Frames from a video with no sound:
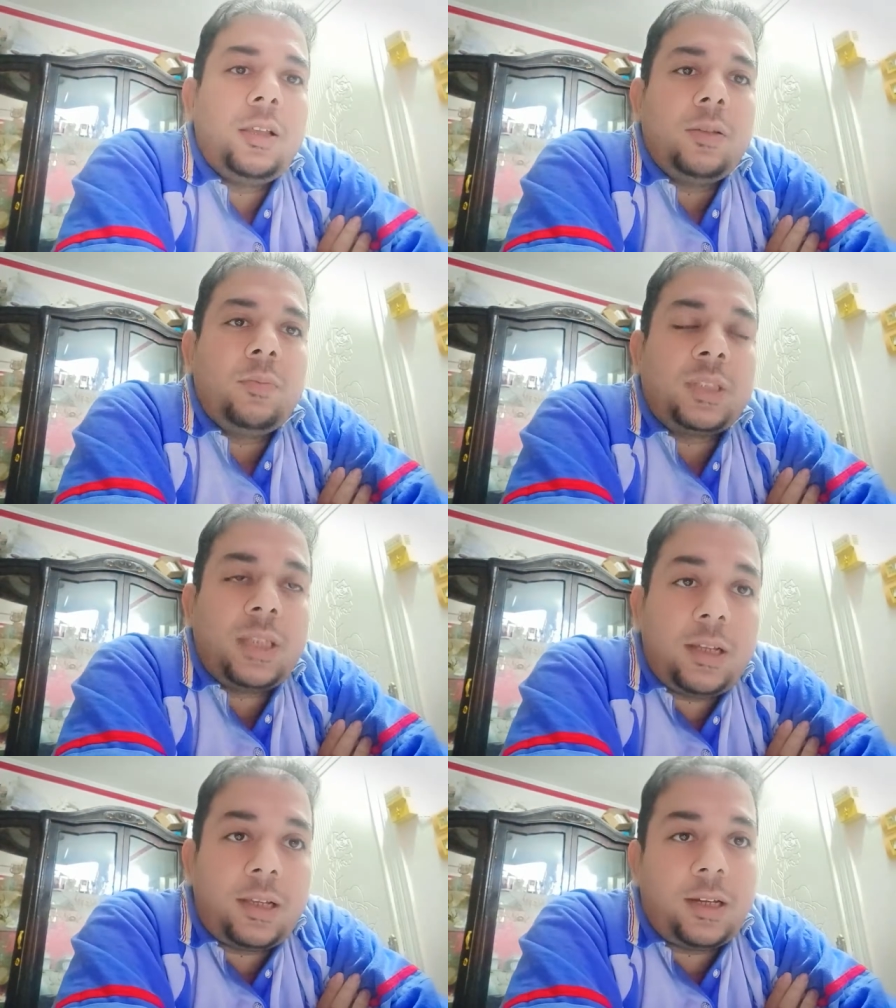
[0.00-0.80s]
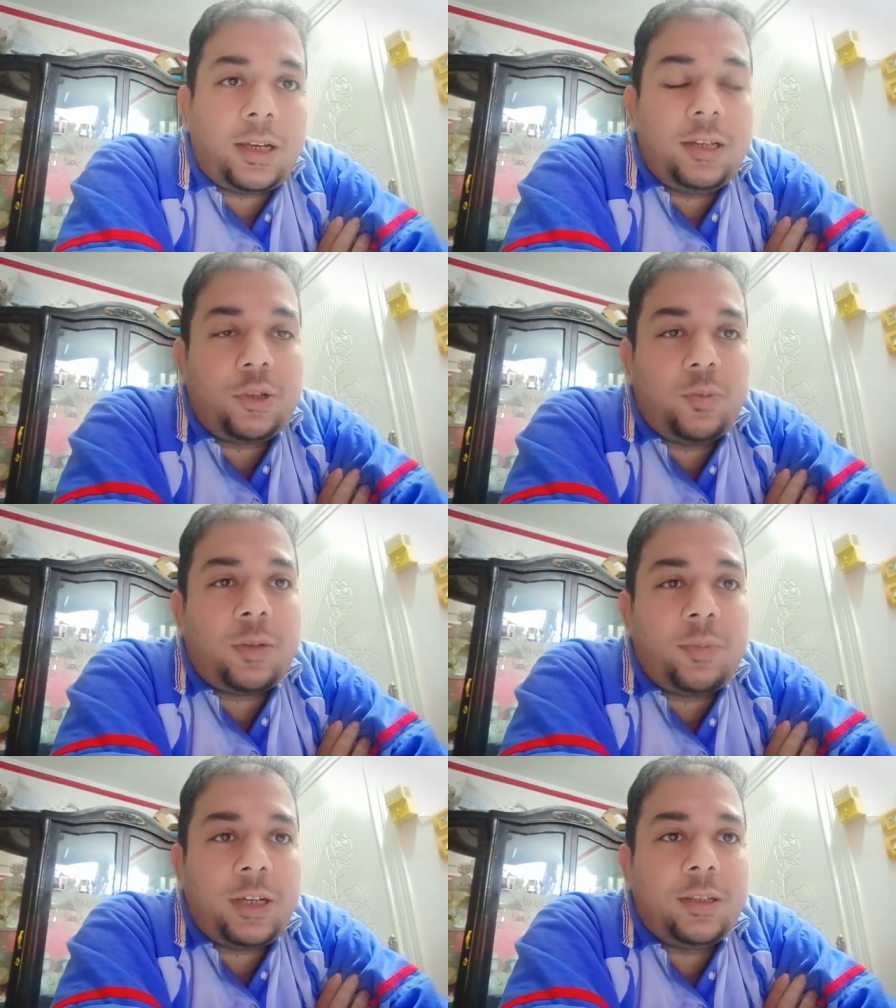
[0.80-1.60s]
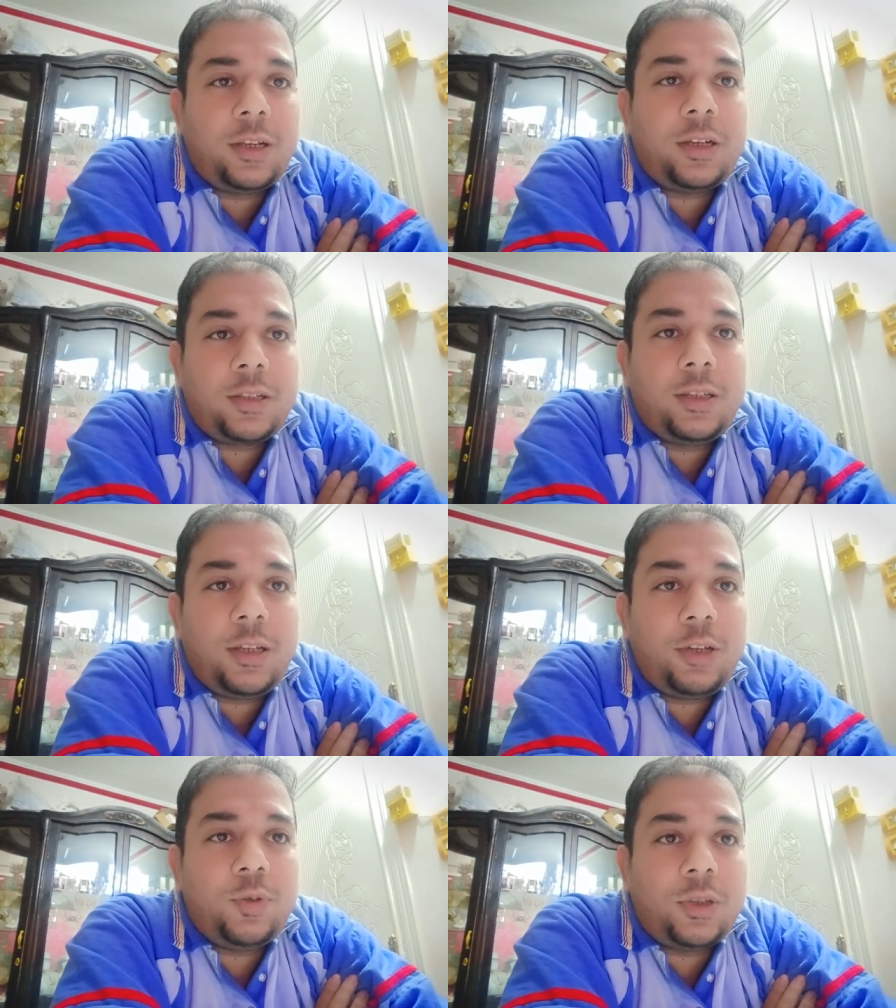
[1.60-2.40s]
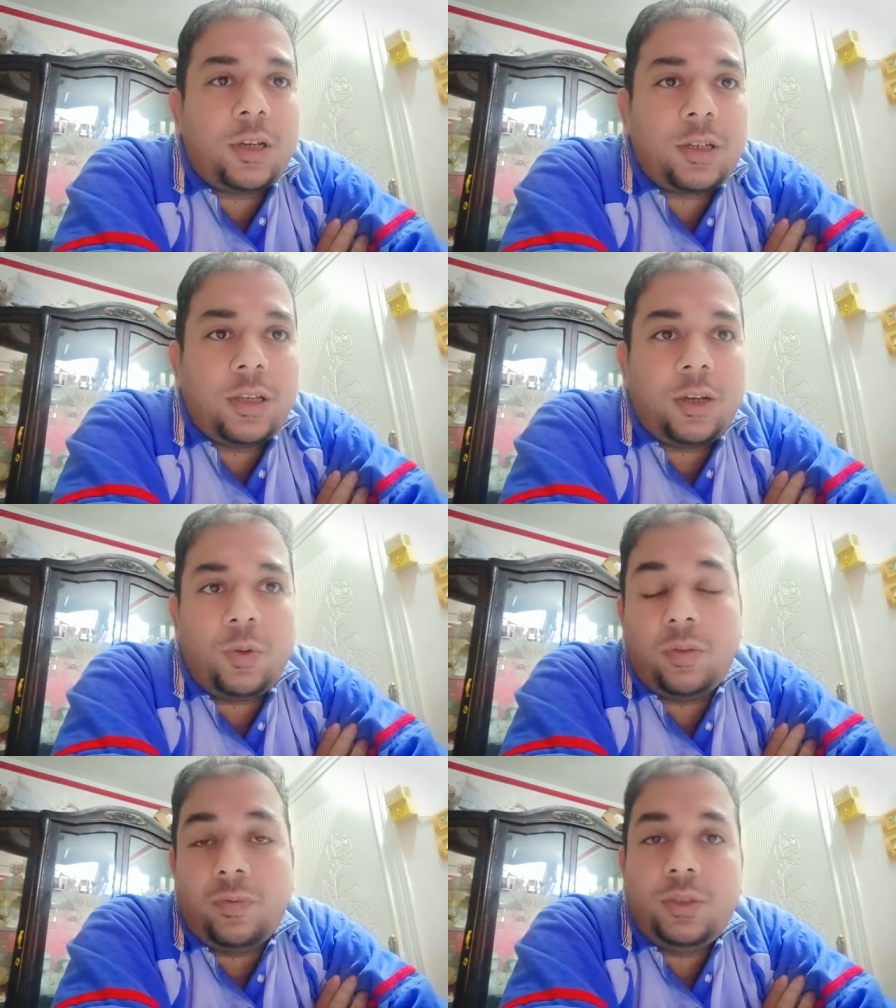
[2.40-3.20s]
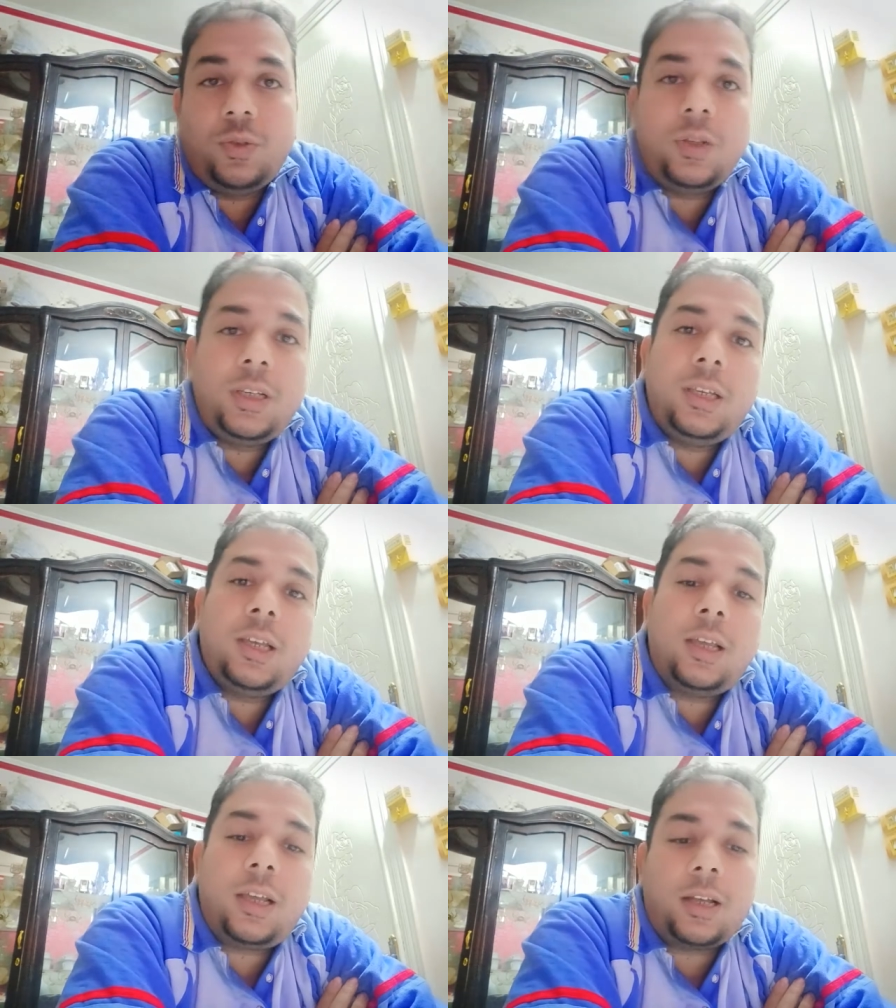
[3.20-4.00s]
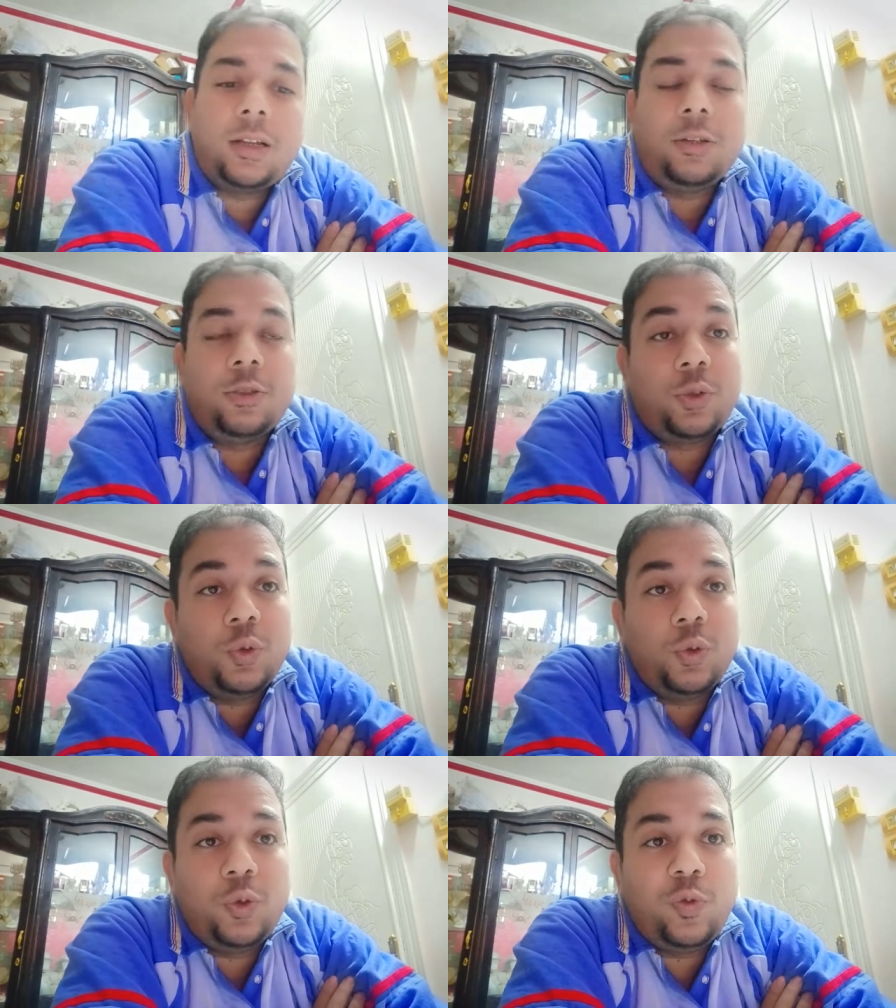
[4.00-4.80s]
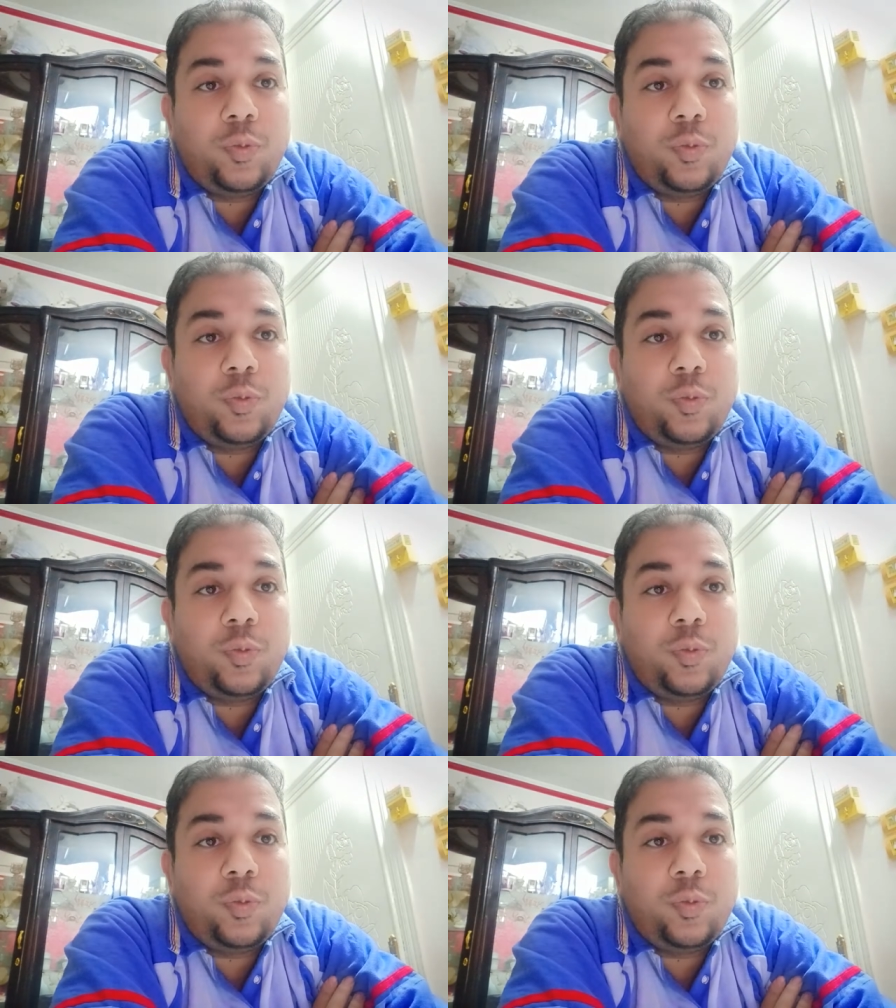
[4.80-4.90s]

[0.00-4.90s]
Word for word: مساء الخير عليكم يا جماعة النهاردة والنهاردة أول فيديو ليا على اليوتيوب